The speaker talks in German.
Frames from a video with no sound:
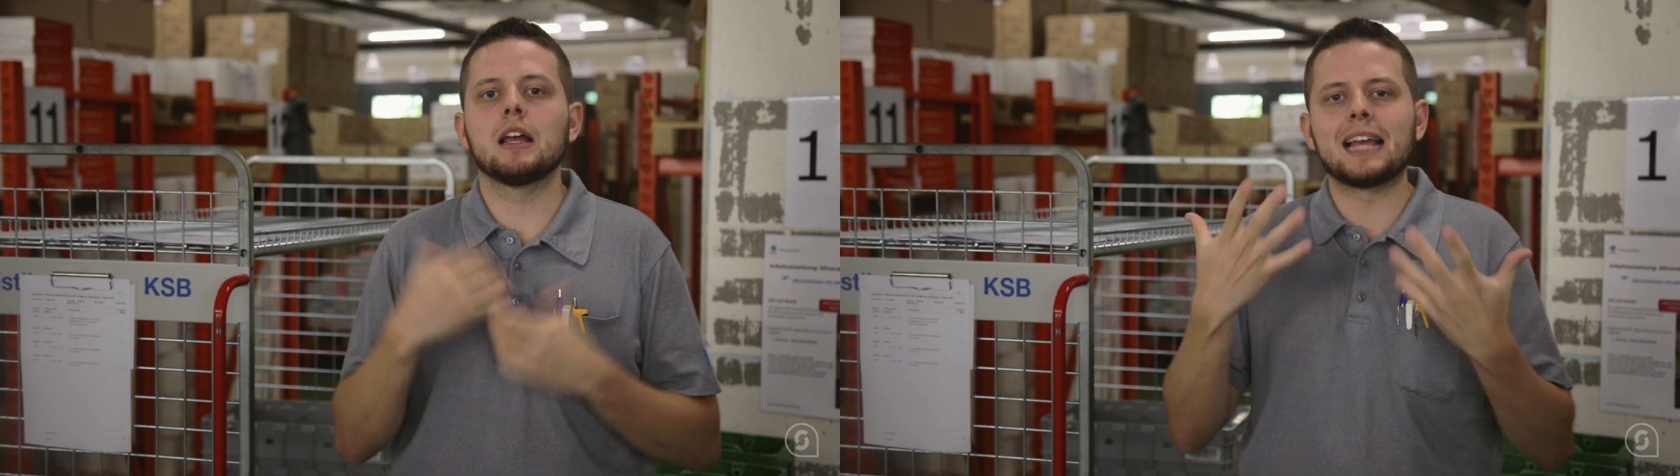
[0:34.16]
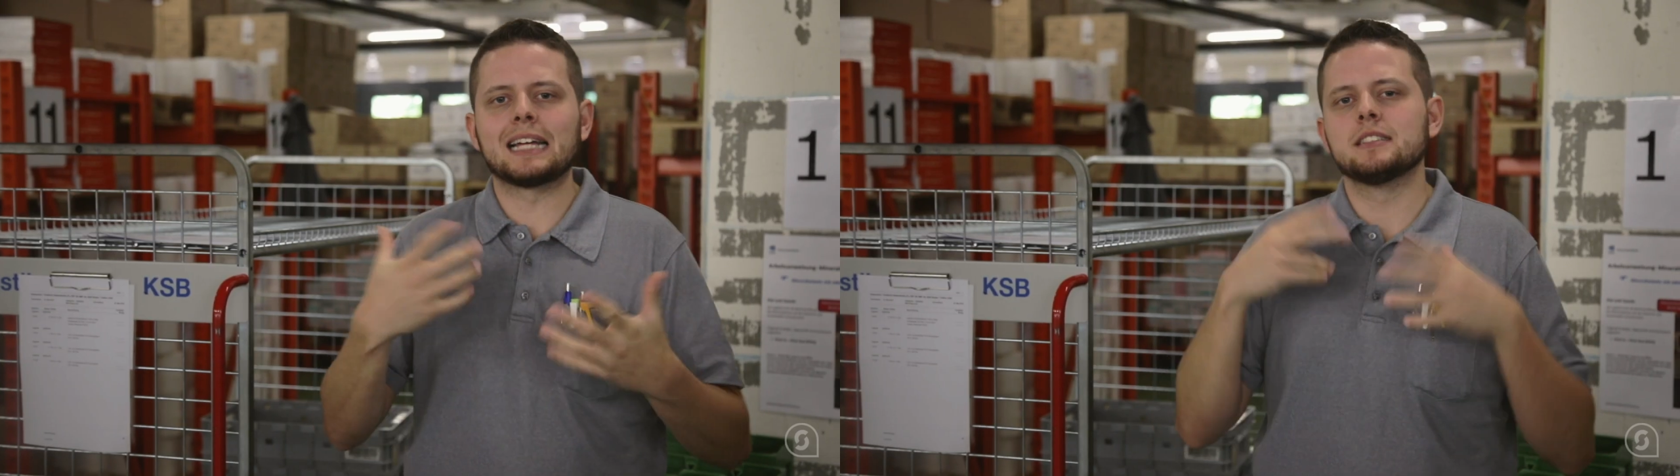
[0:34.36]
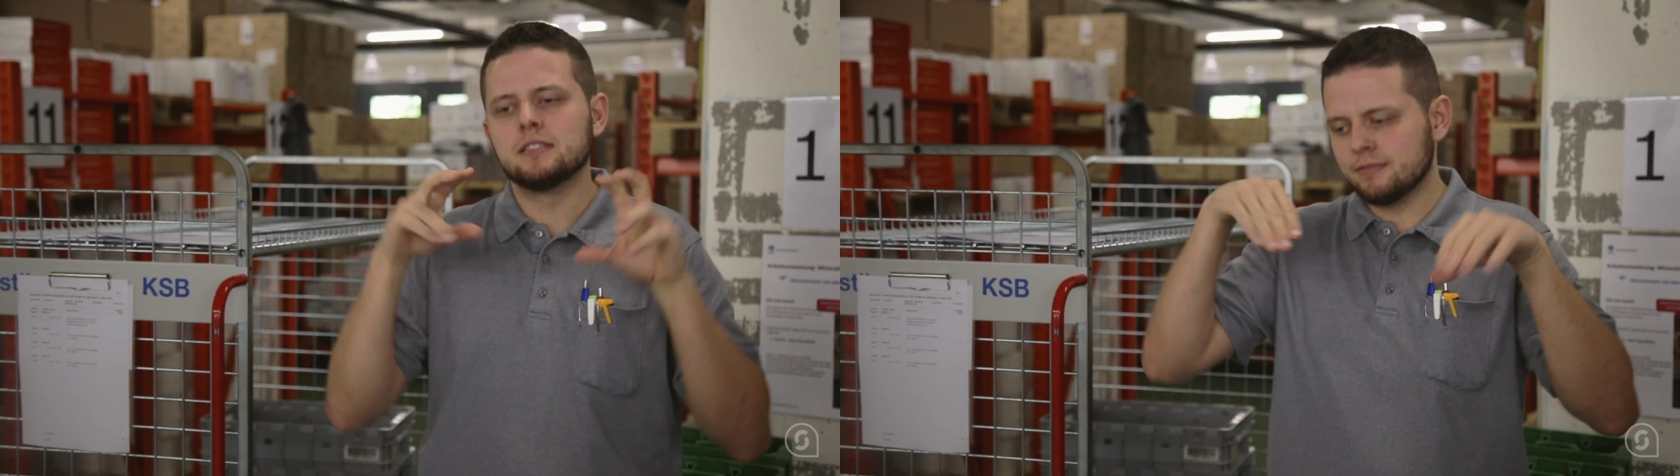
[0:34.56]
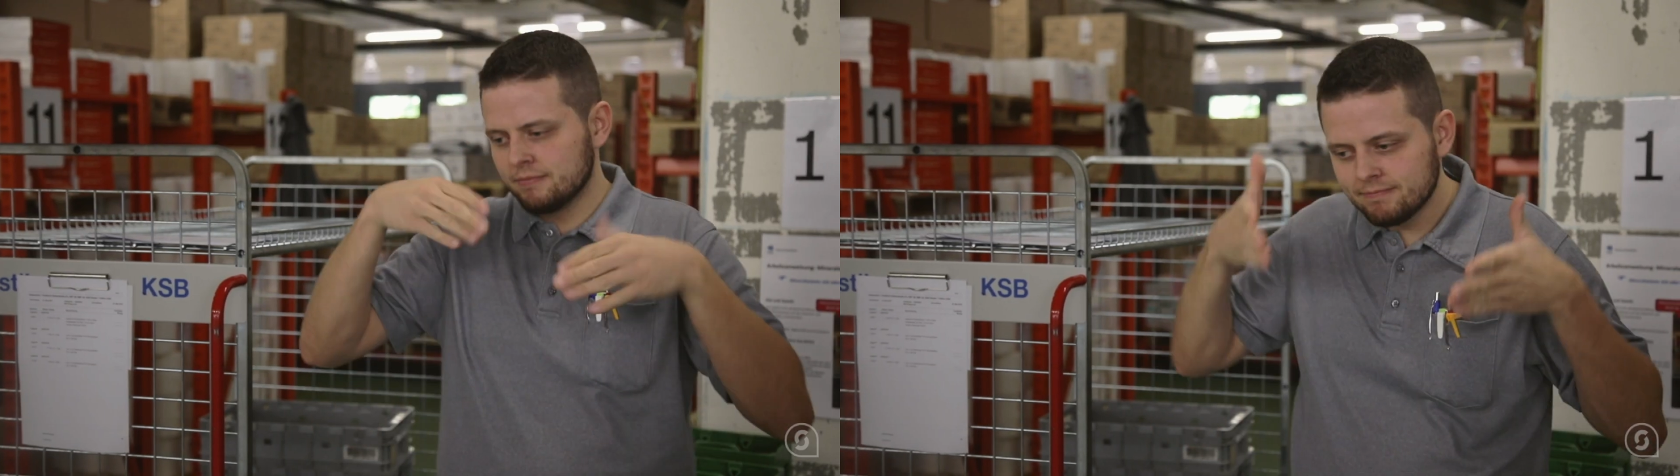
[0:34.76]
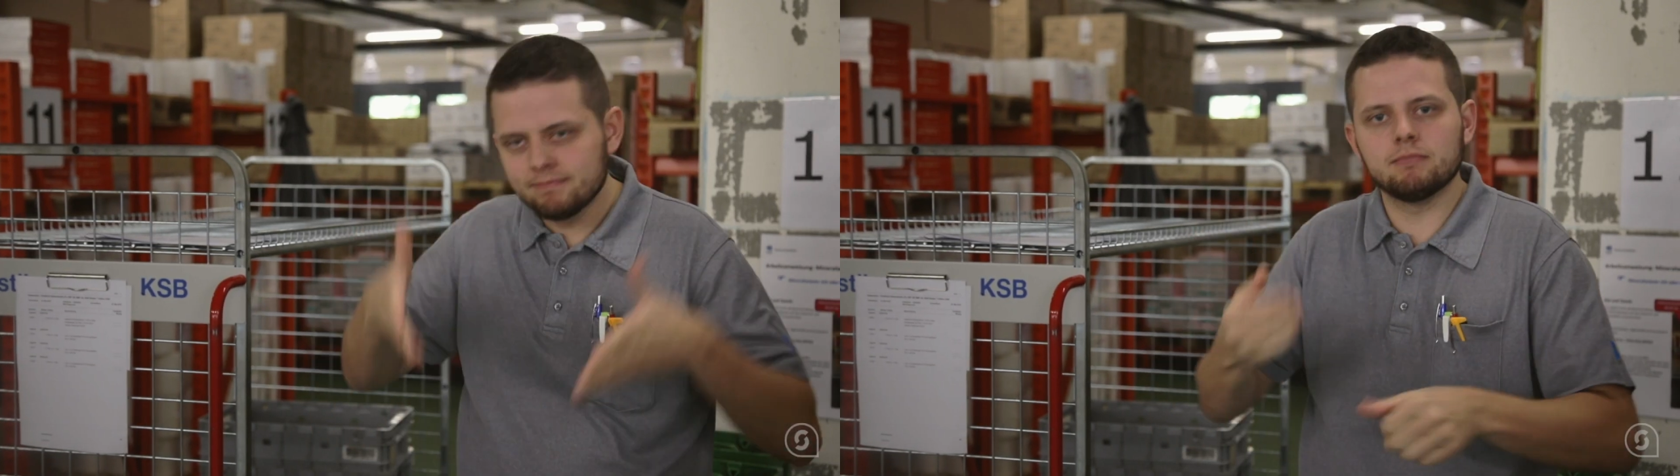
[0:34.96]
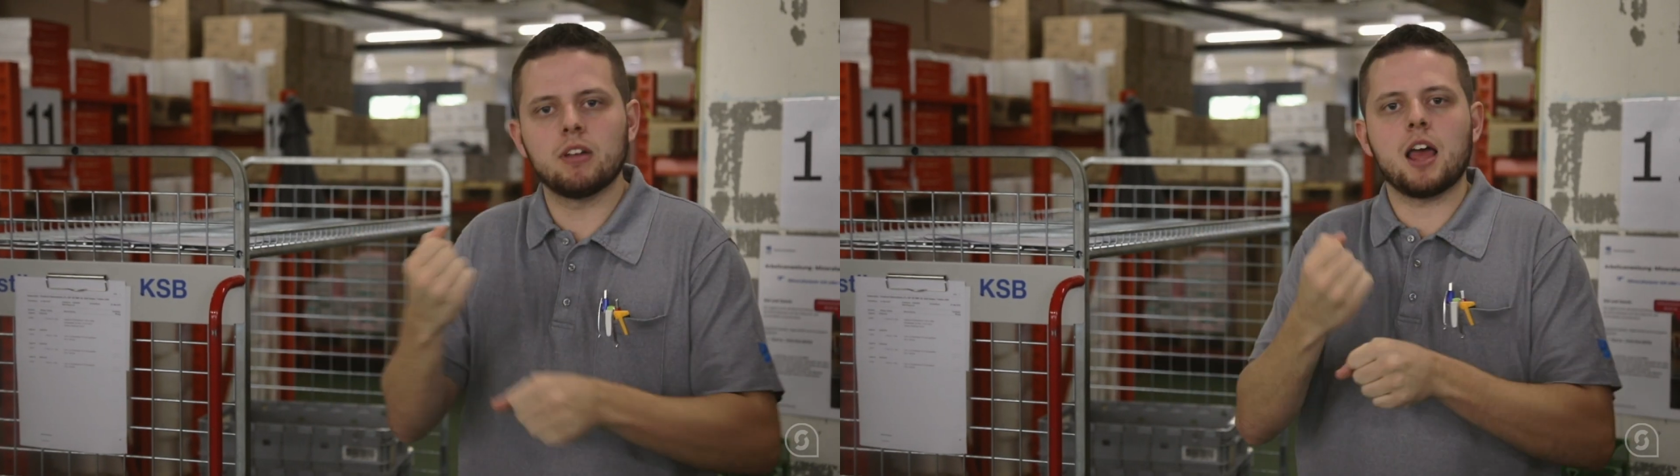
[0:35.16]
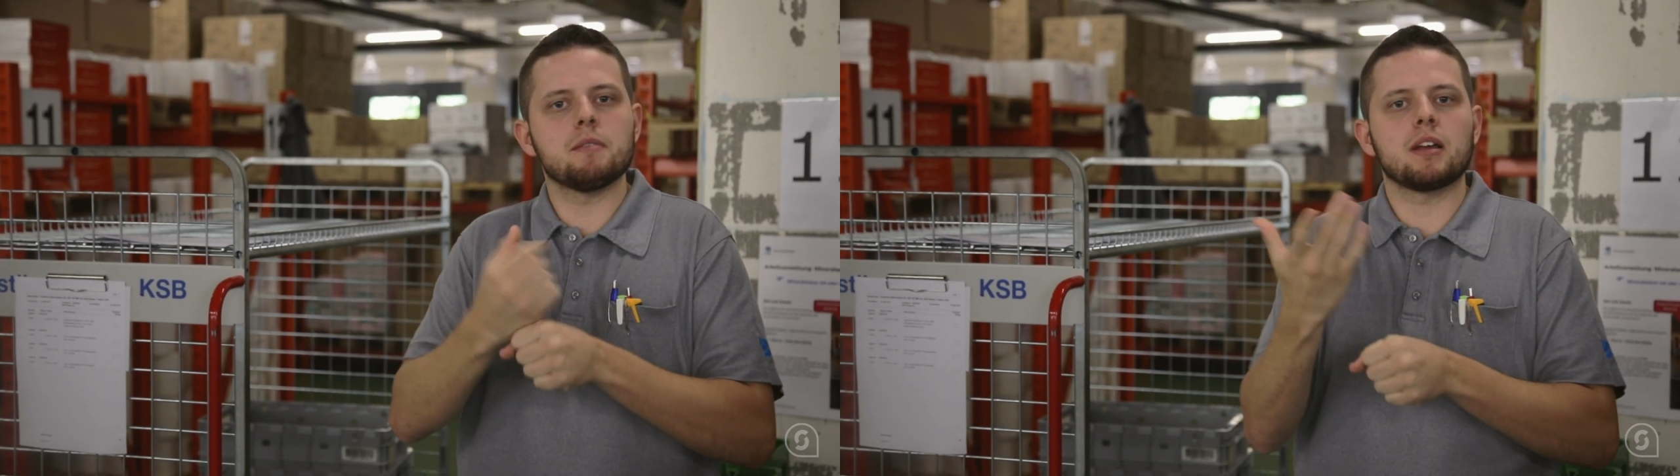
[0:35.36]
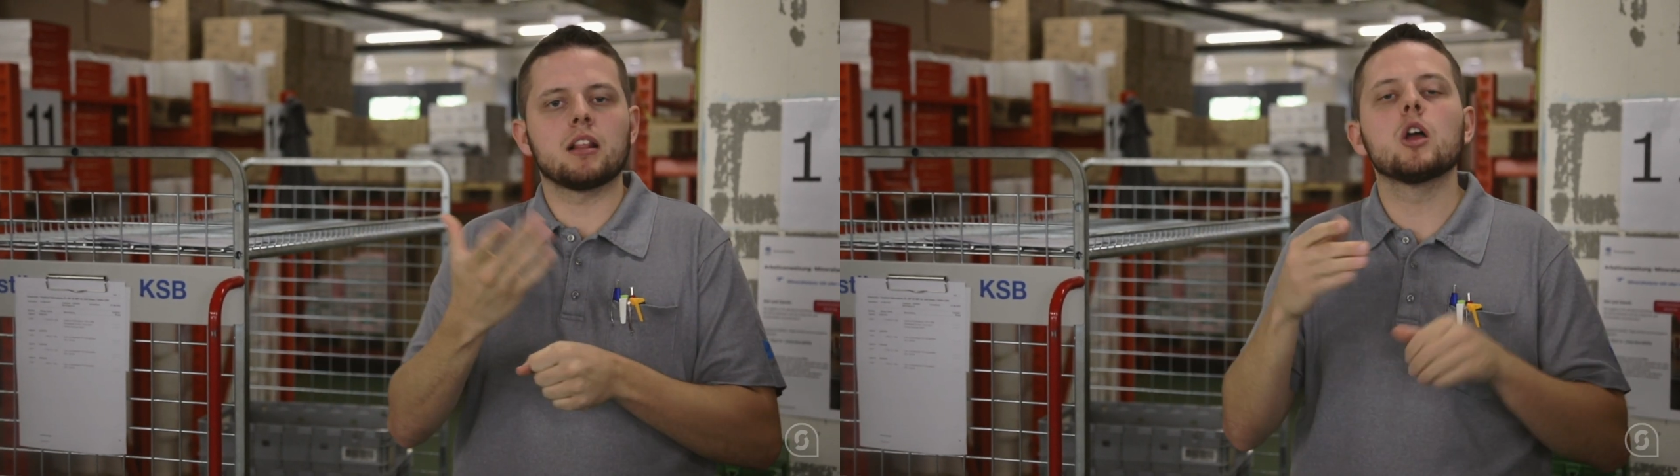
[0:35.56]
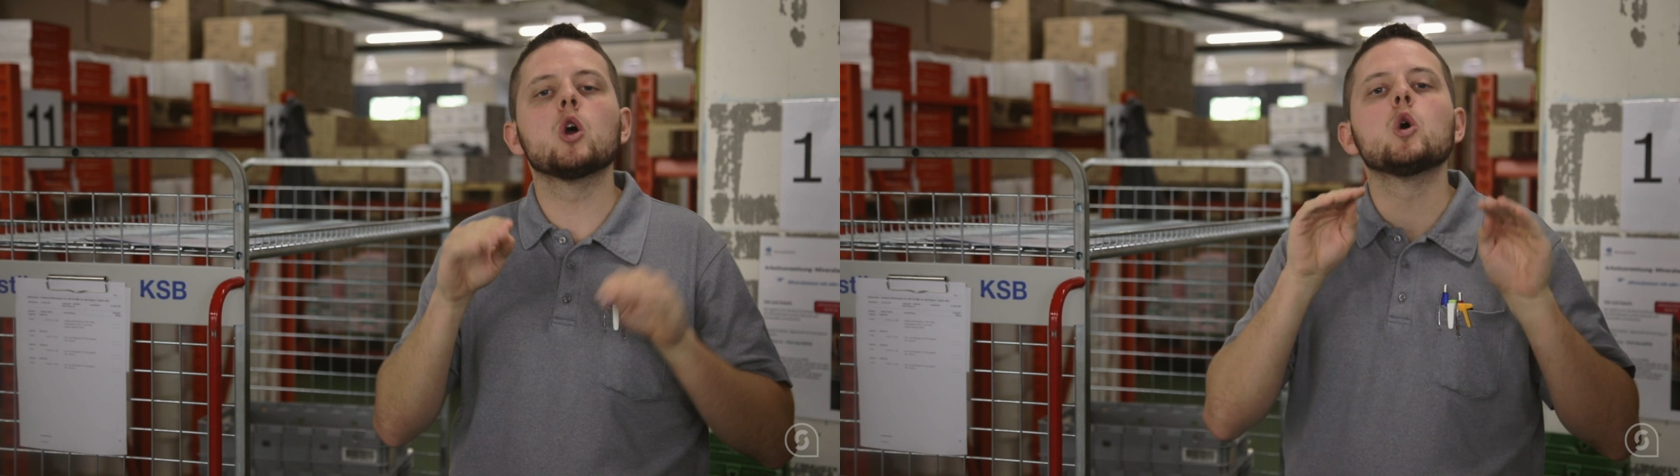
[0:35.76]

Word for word: Was mache ich jetzt auf der Arbeit?